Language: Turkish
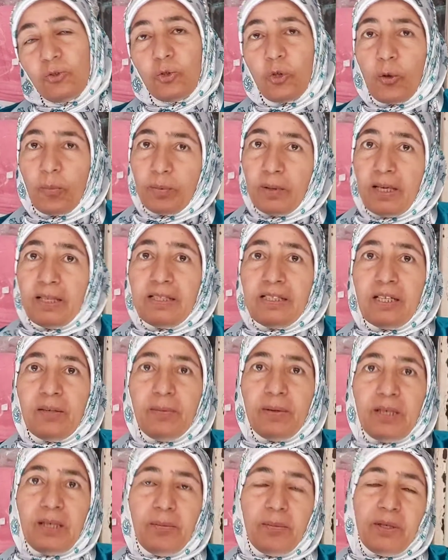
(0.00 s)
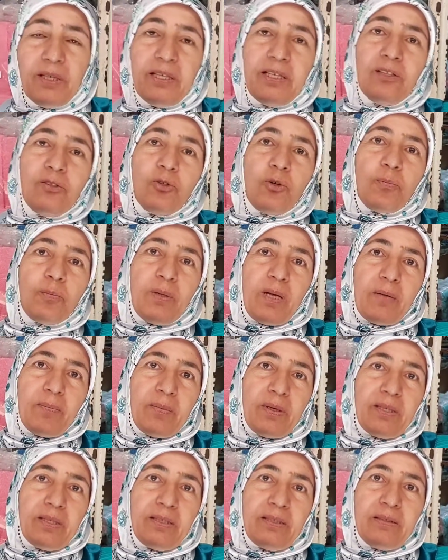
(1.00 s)
Toplansa bile bir yere
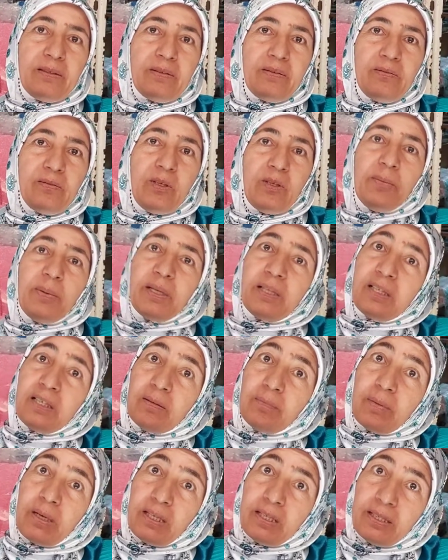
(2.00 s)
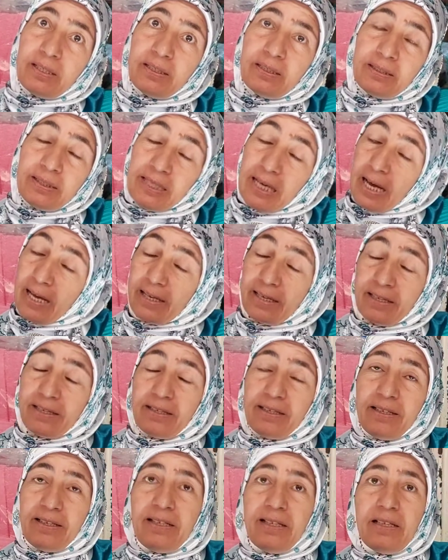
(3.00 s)
toplanmalı. Baraka gibi. Yani.
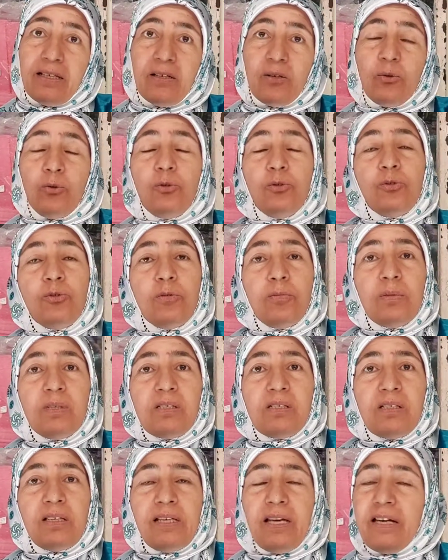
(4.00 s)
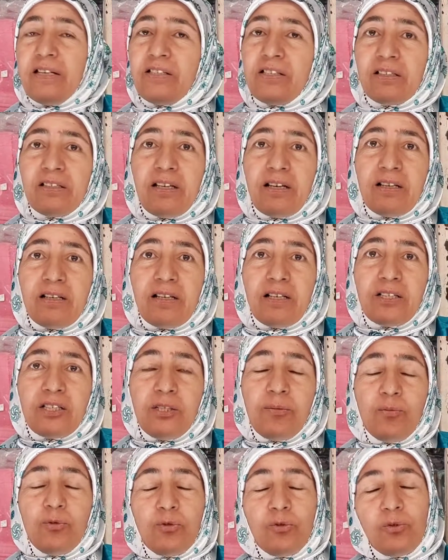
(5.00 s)
Uyutulmasına gerçekten
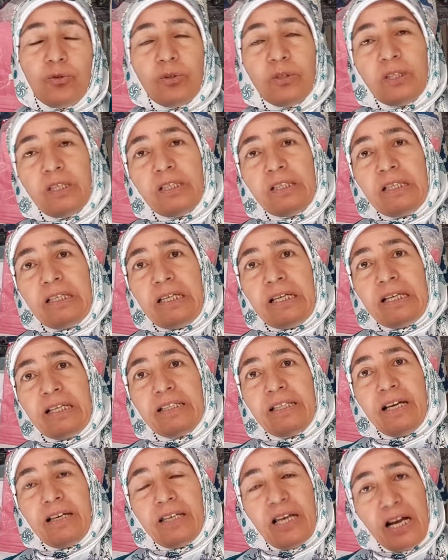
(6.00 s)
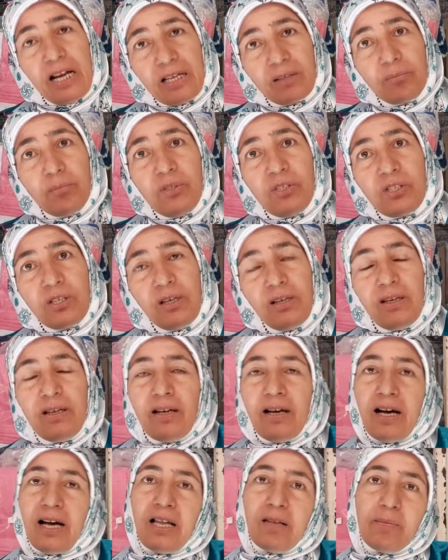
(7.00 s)
karşıyım çünkü onları da yaradan yaratmış.
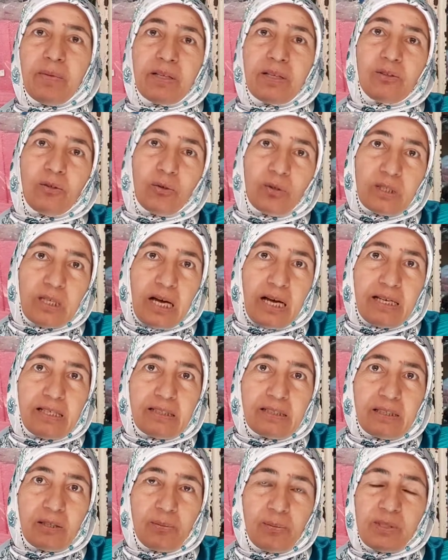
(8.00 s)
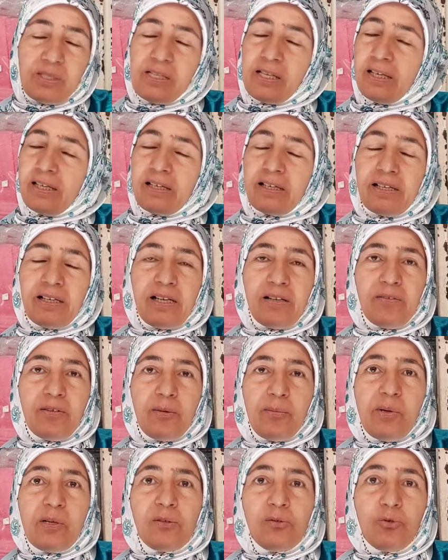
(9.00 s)
Almak da ona aittir. Bizlere karar
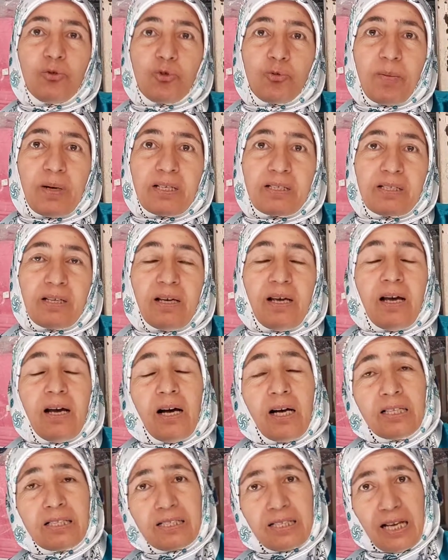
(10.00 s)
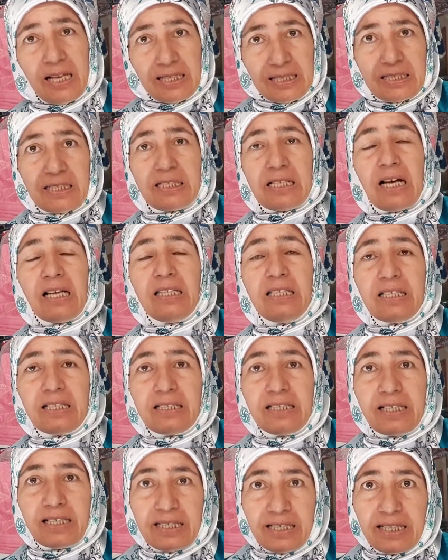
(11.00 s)
vermek düşmez. Ha
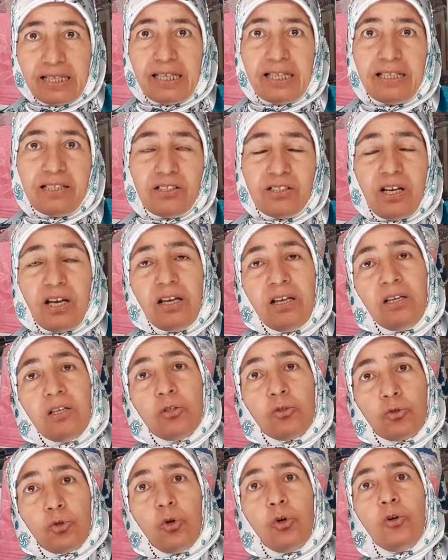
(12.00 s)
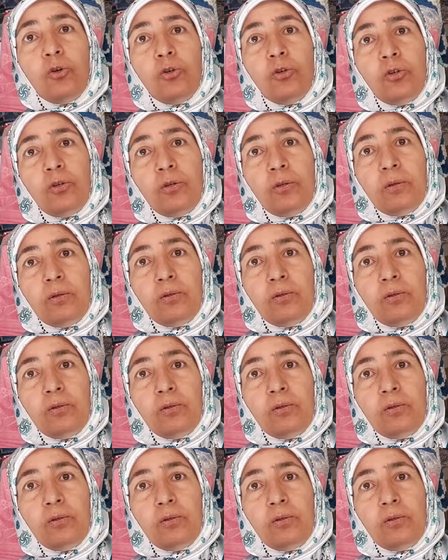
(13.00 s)
saldırganlıklarına gelince doğru.